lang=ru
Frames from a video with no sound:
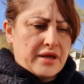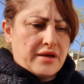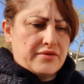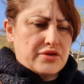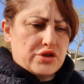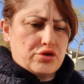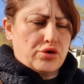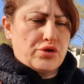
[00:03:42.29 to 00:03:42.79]

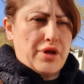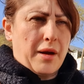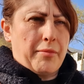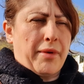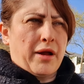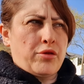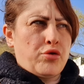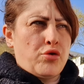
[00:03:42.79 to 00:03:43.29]
все на
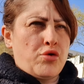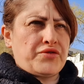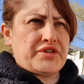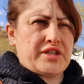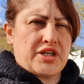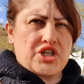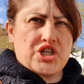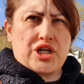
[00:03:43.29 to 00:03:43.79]
полу,
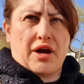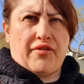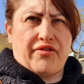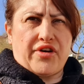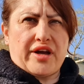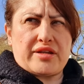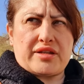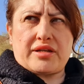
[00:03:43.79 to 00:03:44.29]
все
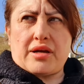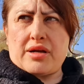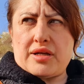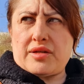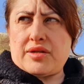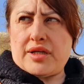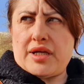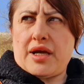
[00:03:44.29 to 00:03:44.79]
шкафы
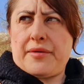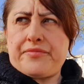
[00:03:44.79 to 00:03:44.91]
открытые.